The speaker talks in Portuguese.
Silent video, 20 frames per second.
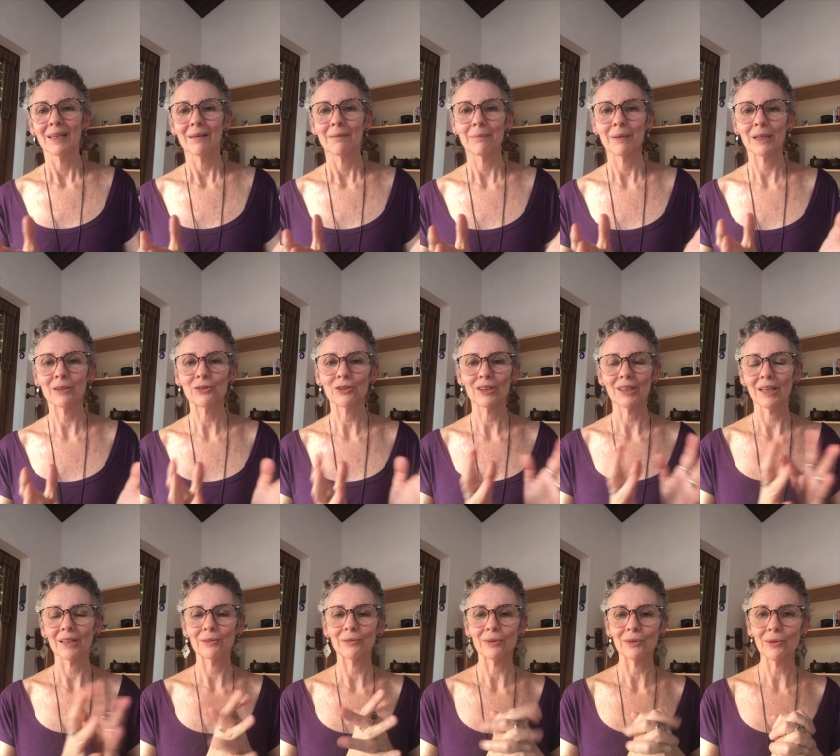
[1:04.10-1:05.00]

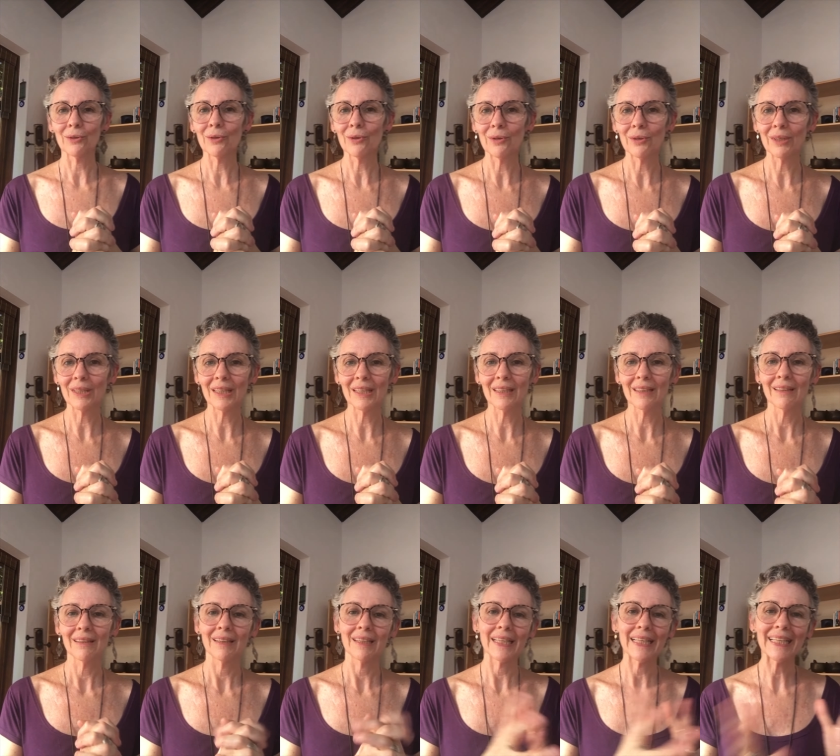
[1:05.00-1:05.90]
praticado yoga,
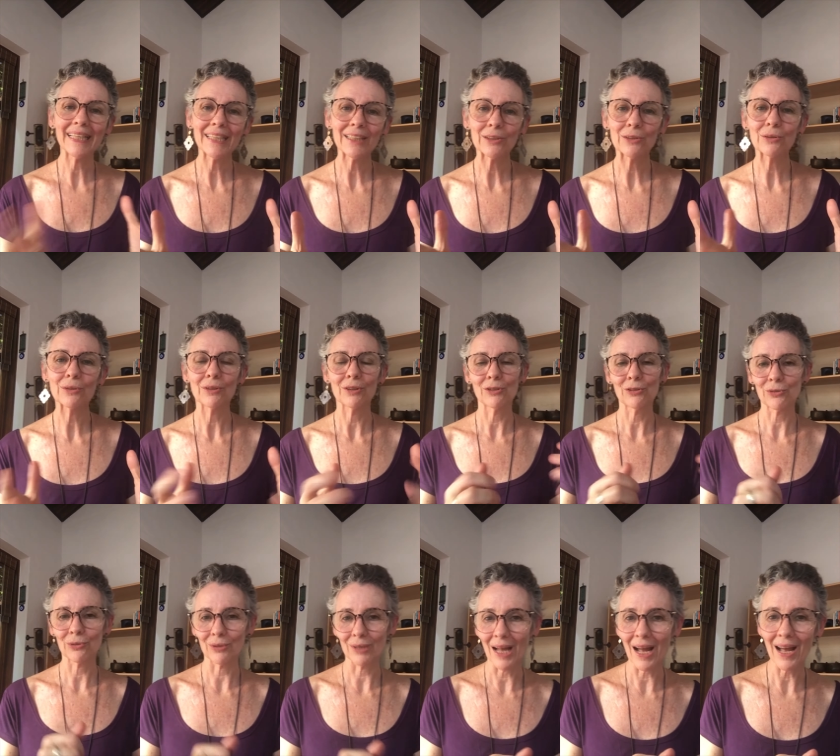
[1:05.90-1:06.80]
lido,
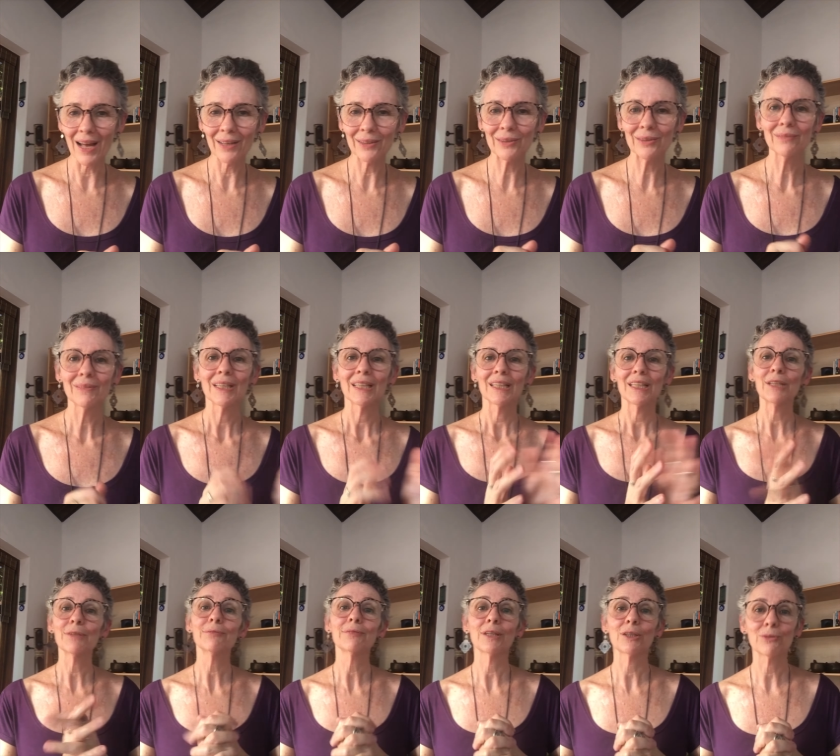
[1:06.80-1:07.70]
estudado
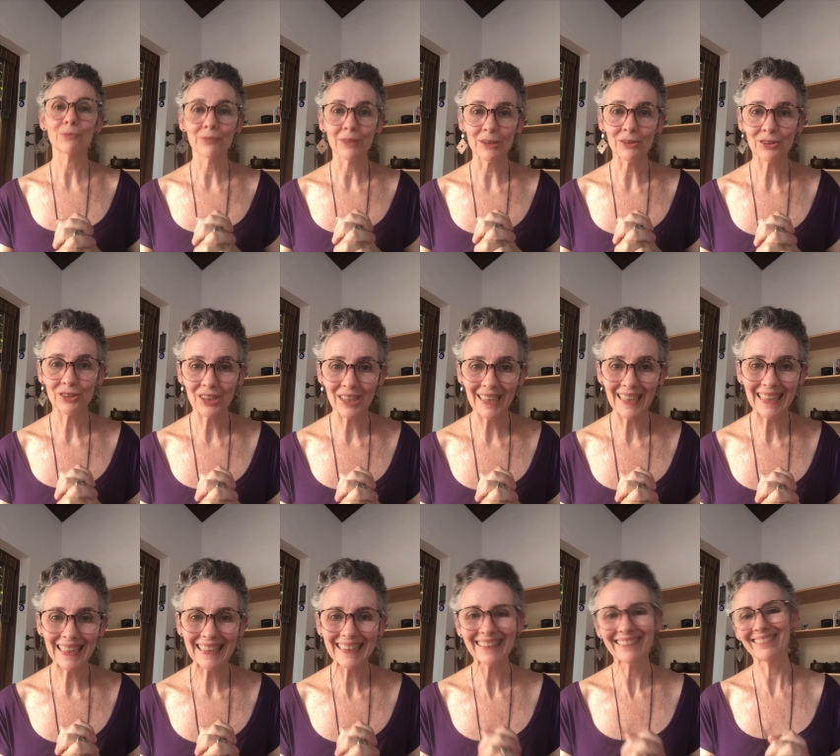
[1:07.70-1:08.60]
e feito
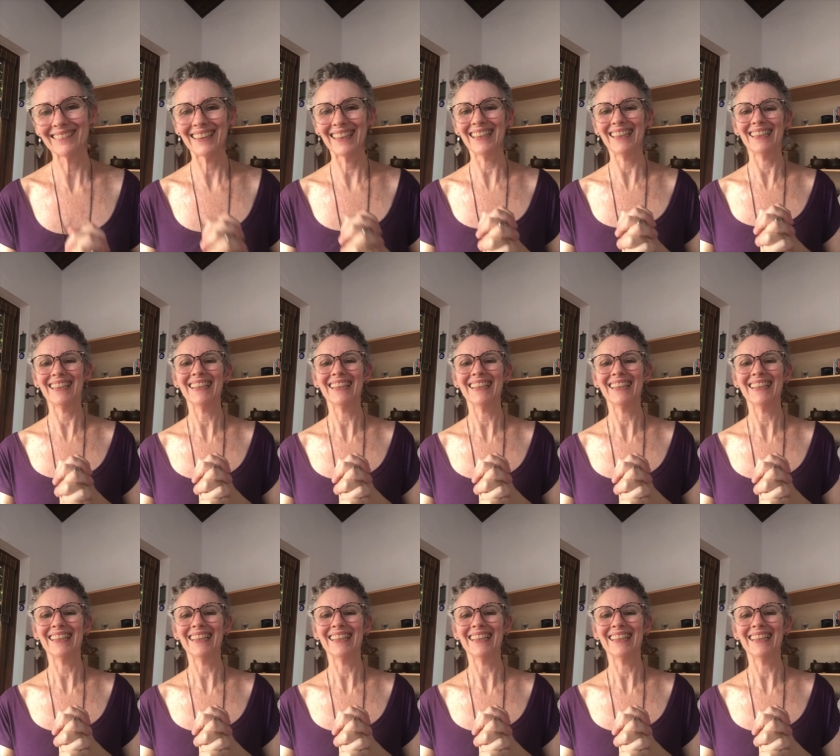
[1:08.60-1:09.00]
faxina, né?